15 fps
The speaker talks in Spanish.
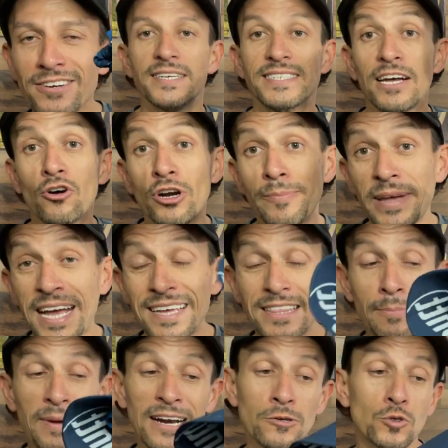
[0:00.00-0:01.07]
Esta gorra me
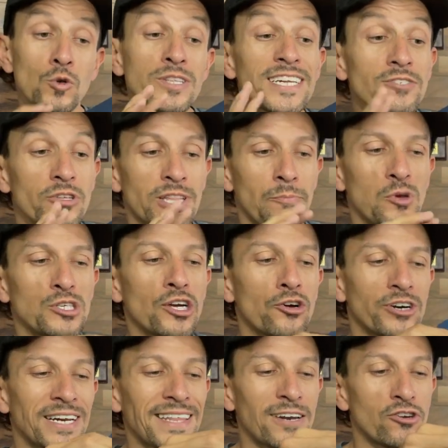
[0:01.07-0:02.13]
encanta para los ultras donde empiezo a
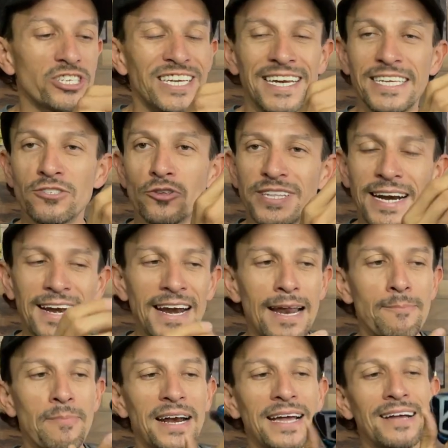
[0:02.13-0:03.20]
correr de noche y necesito traer la
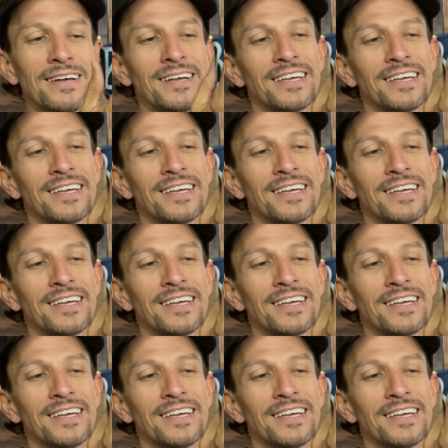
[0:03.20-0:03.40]
lámpara.